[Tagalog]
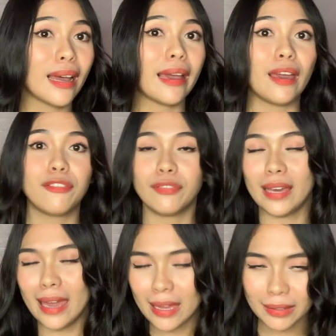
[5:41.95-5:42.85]
ng F
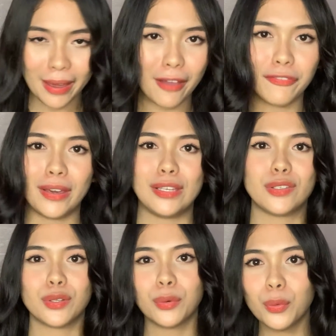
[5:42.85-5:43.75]
any e FA
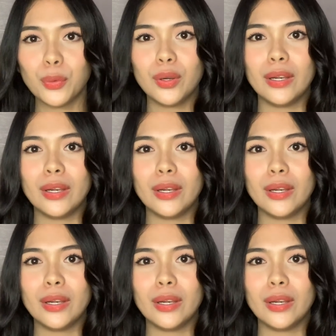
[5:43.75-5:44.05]
school.